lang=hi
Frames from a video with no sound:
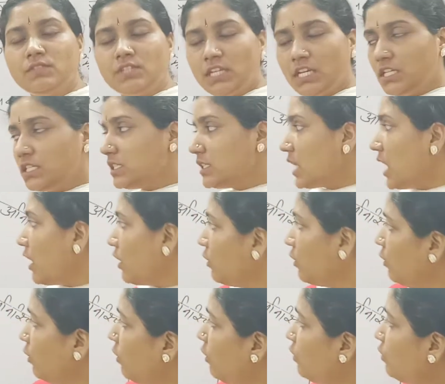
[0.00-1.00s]
विशेषता
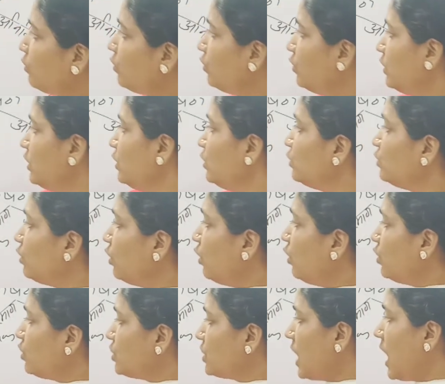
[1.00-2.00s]
को गुण
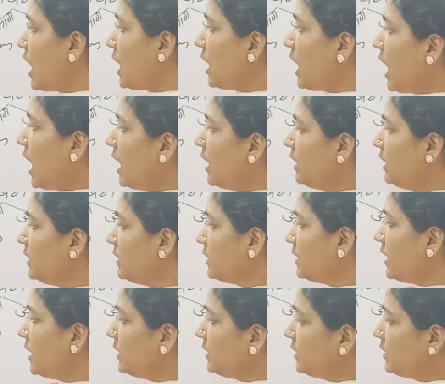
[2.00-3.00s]
दोष आकार
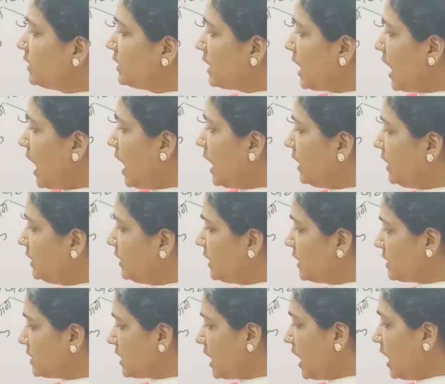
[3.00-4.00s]
रंग काल
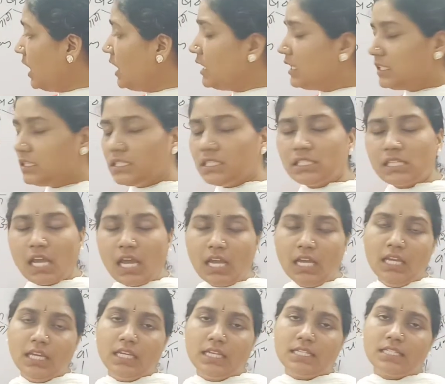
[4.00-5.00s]
दशा दिशा
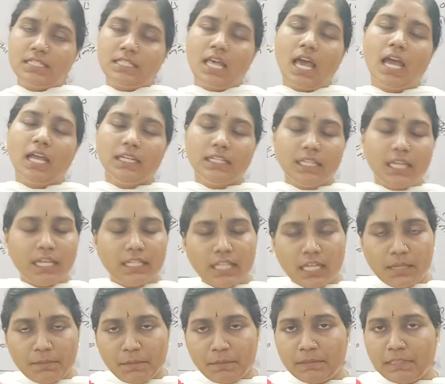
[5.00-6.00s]
स्थान के
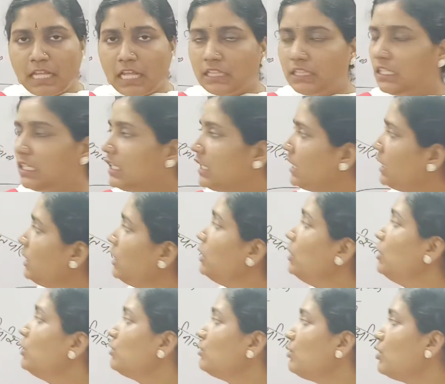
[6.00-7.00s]
आधार पर बताते
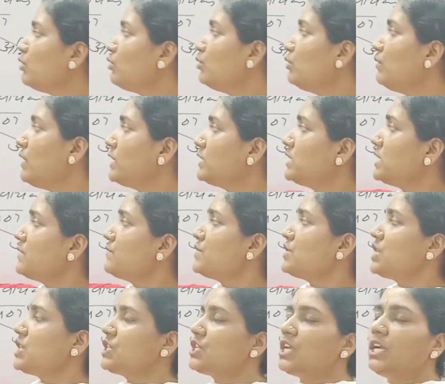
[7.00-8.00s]
हैं तो गुणवाचक
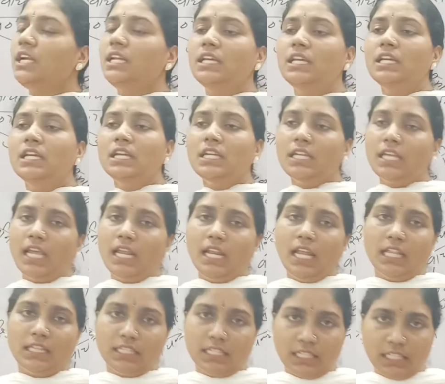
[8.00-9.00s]
विशेषण
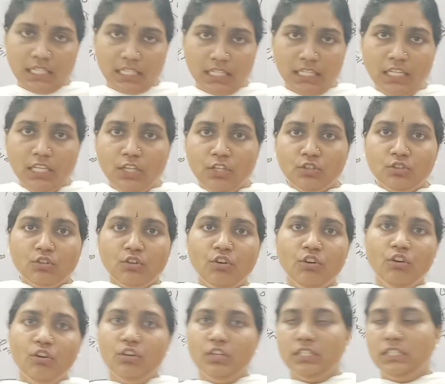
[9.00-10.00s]
कहलाते हैं तो
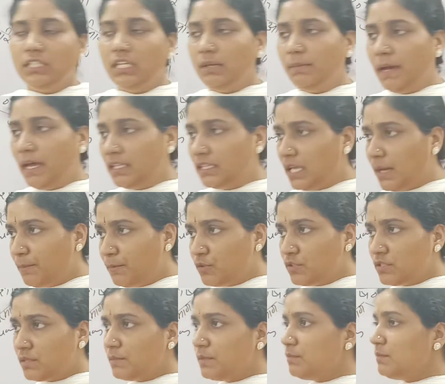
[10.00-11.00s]
ये बात आपको
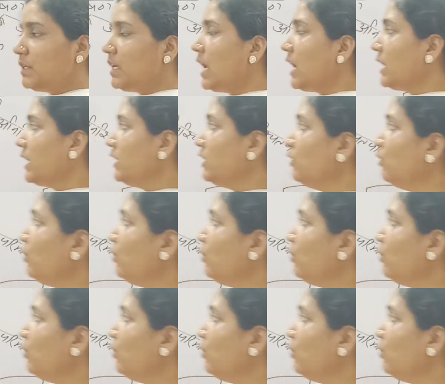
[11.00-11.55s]
समझ में आ गई